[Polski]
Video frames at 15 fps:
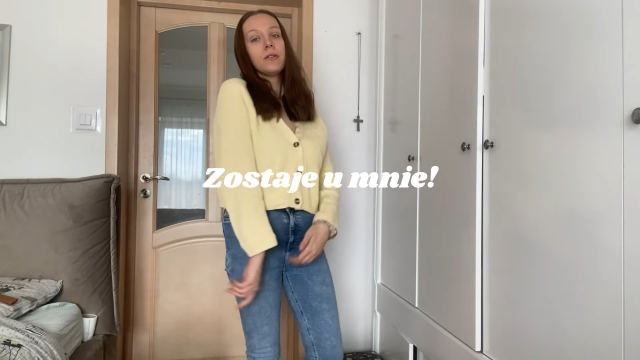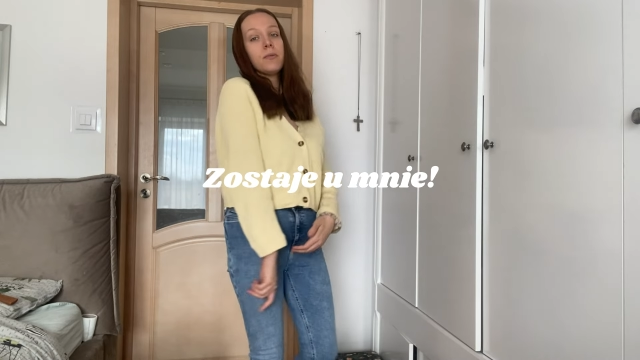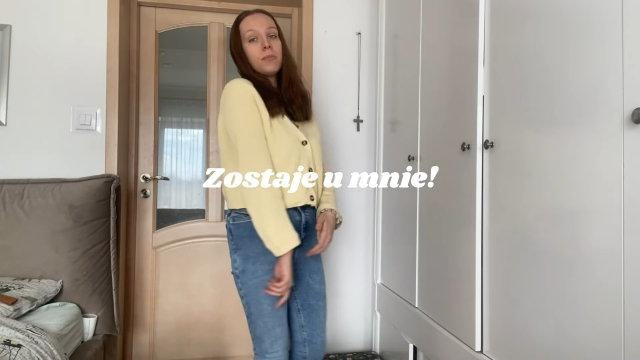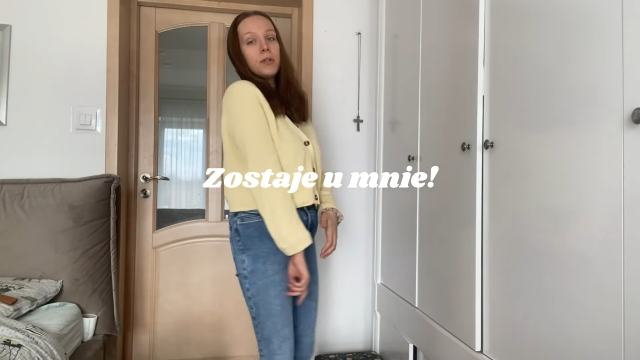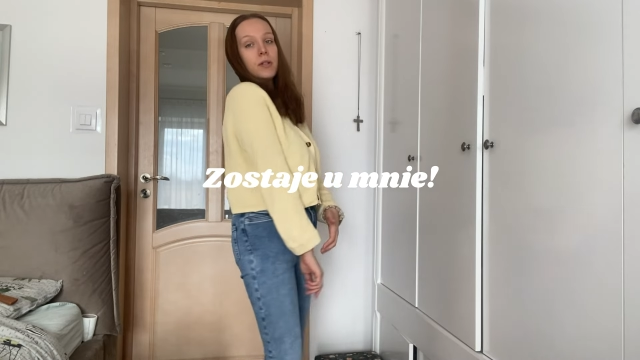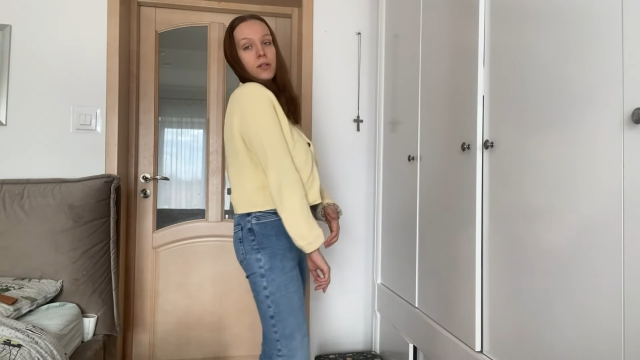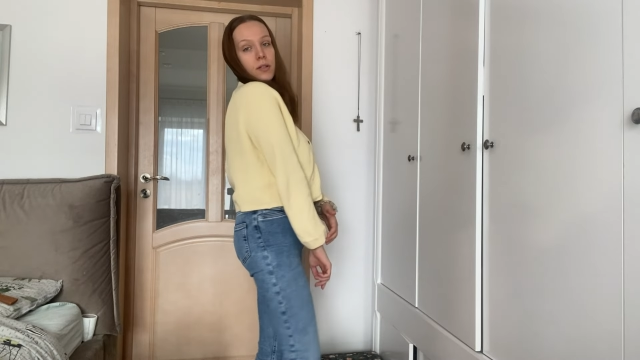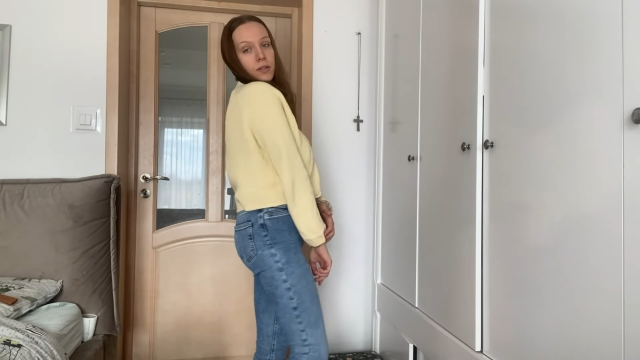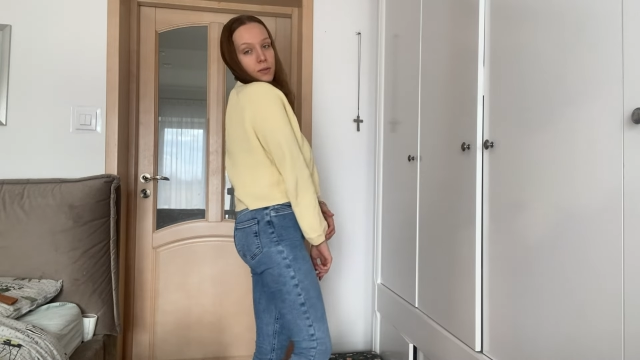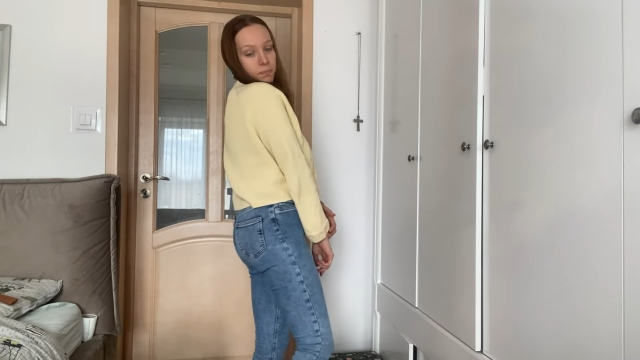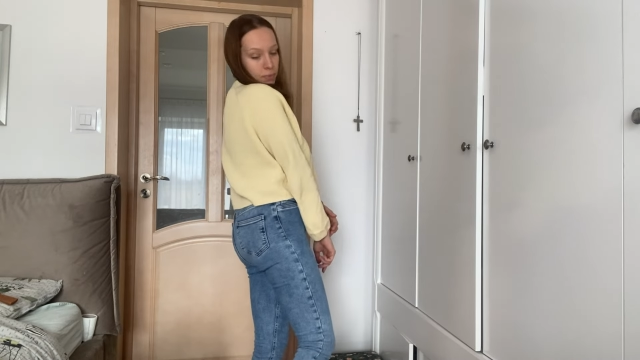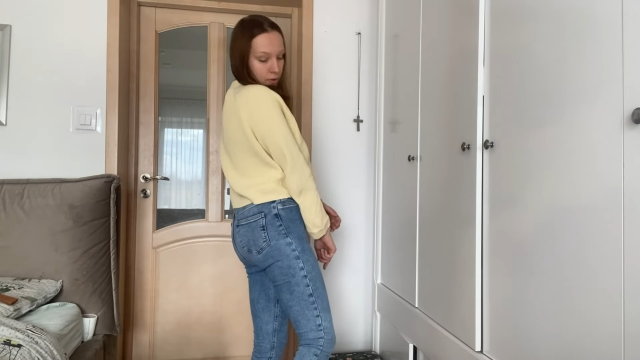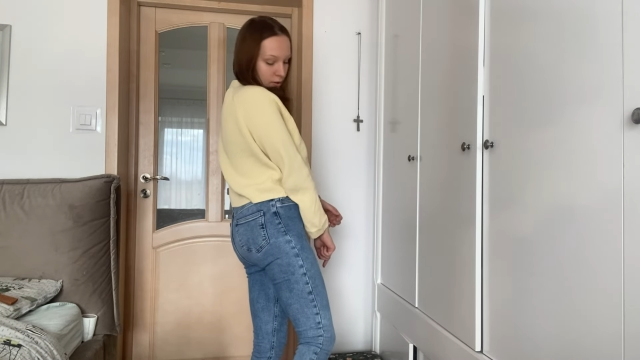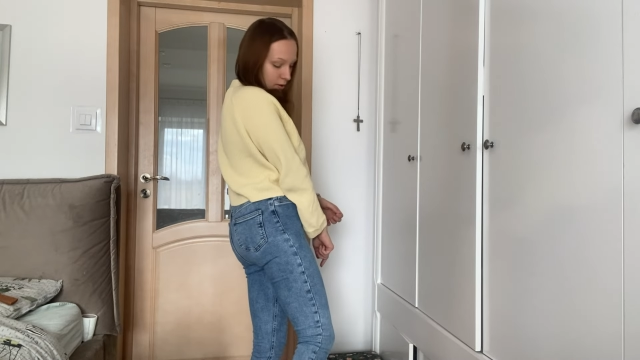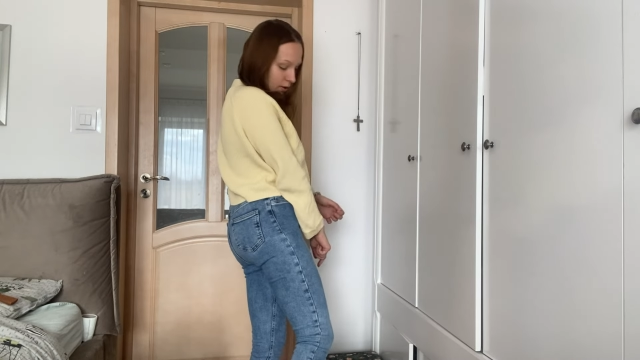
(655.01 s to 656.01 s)
Myślę, że
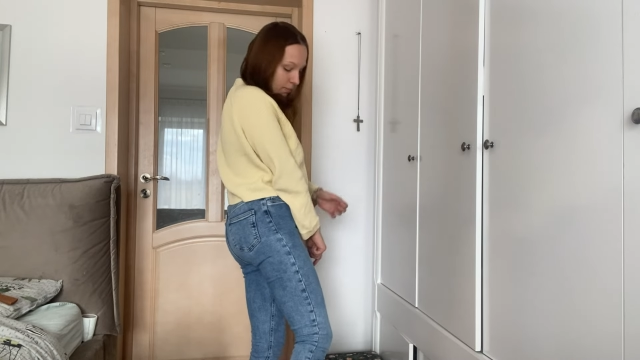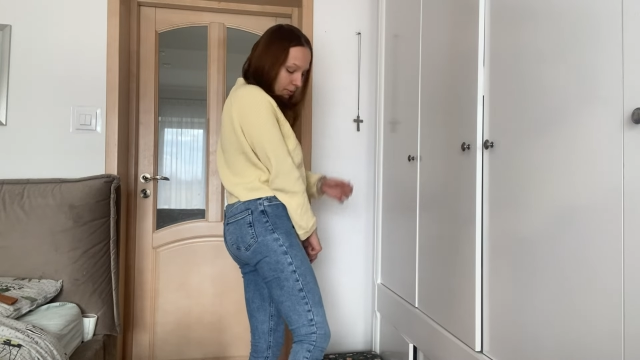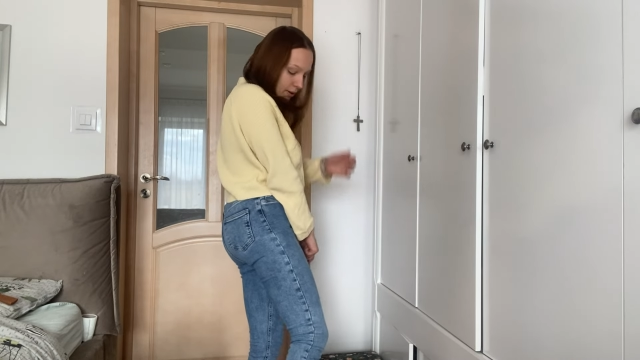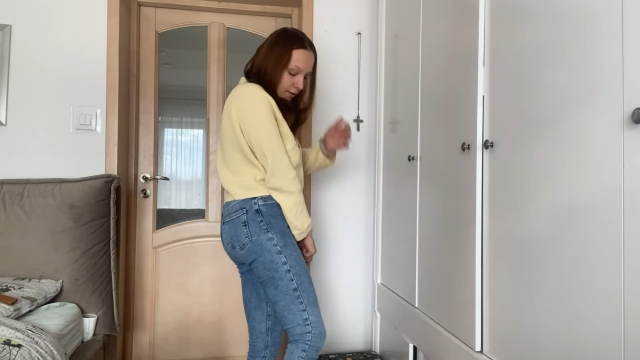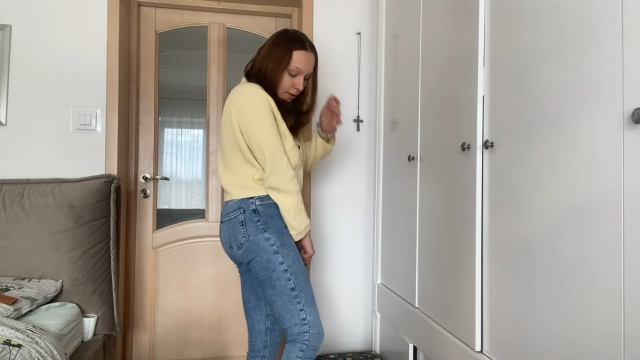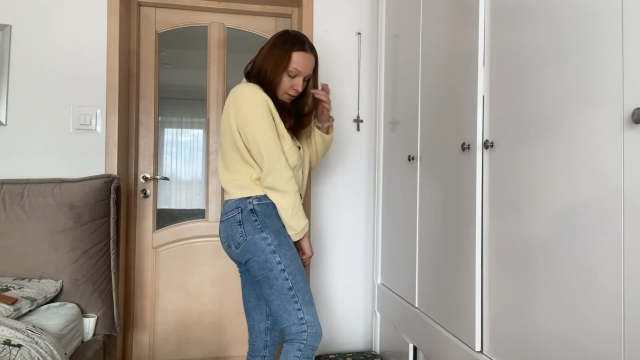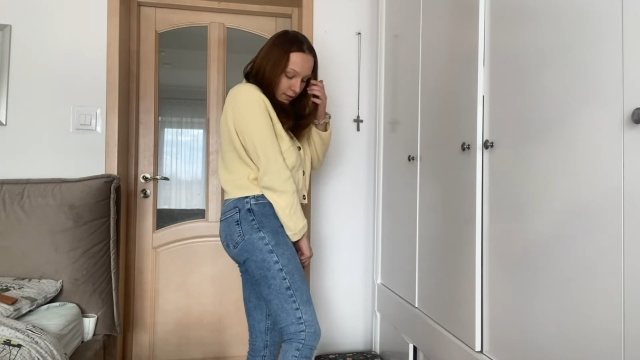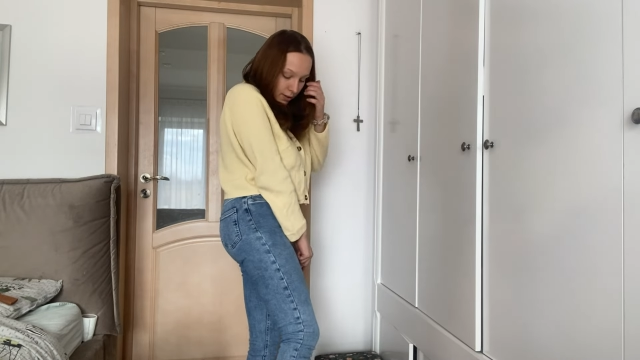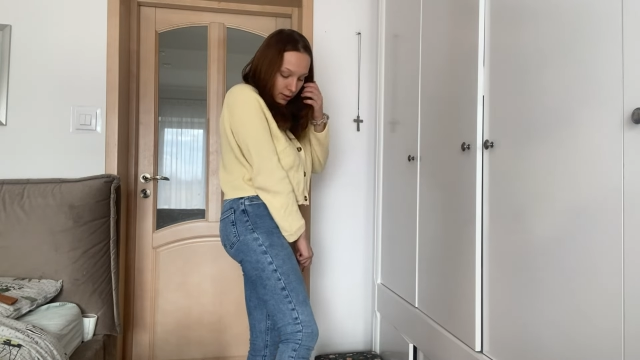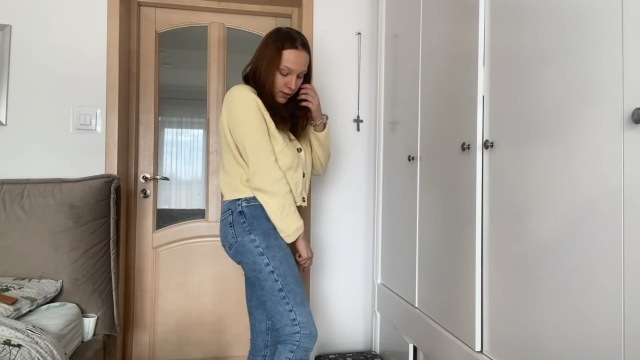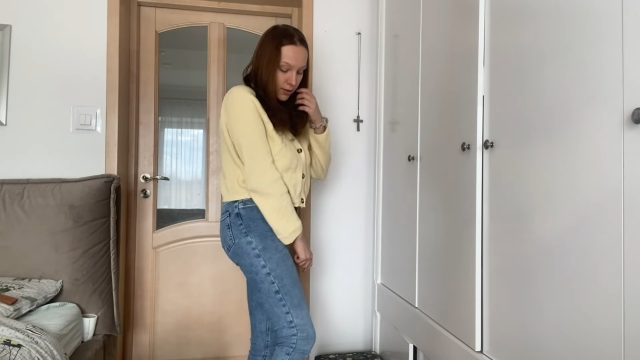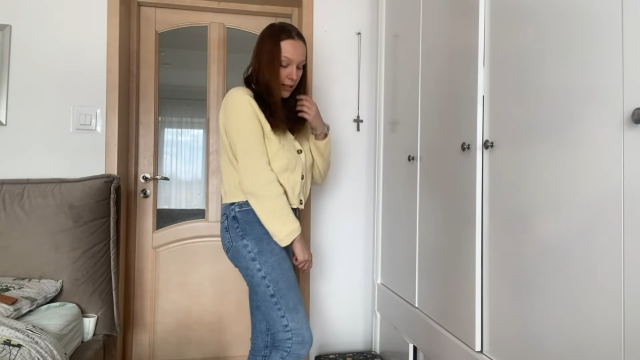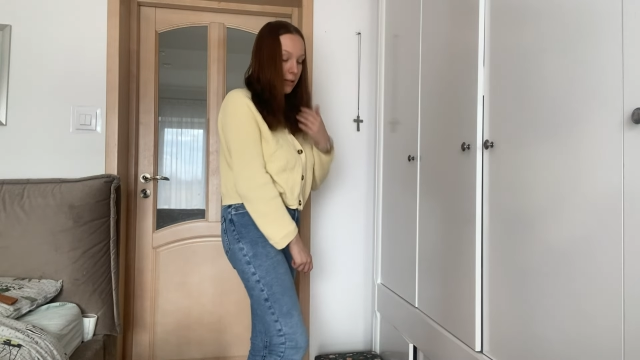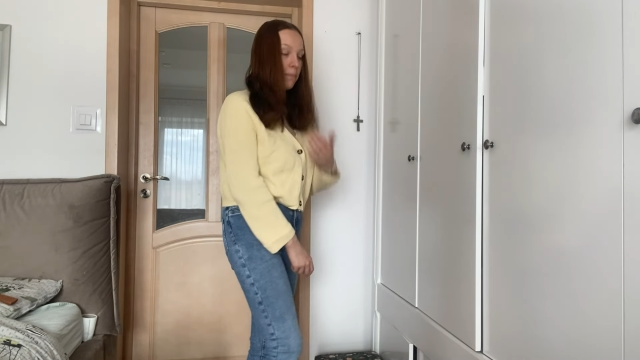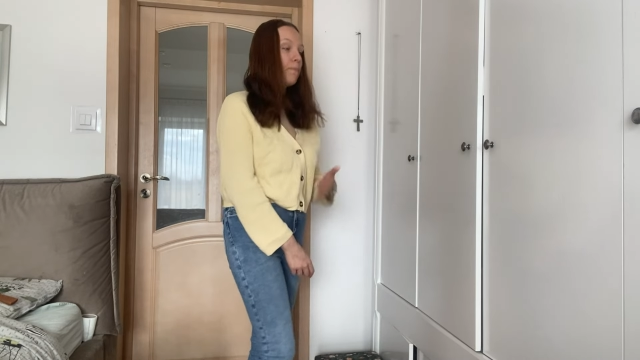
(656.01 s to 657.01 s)
spoko naprawdę
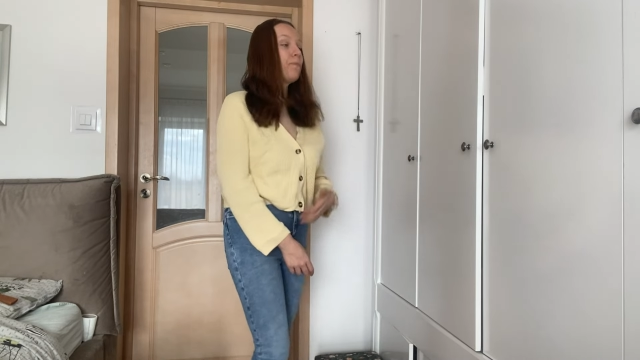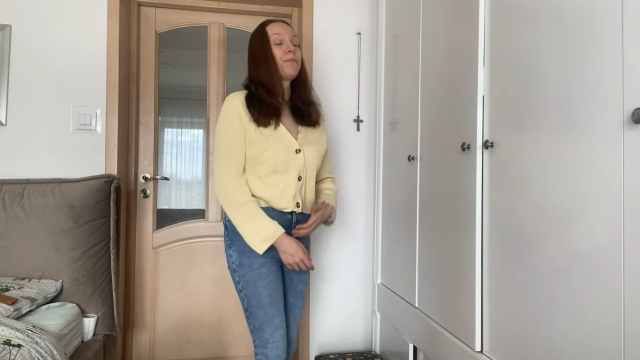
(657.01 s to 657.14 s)
wygląda.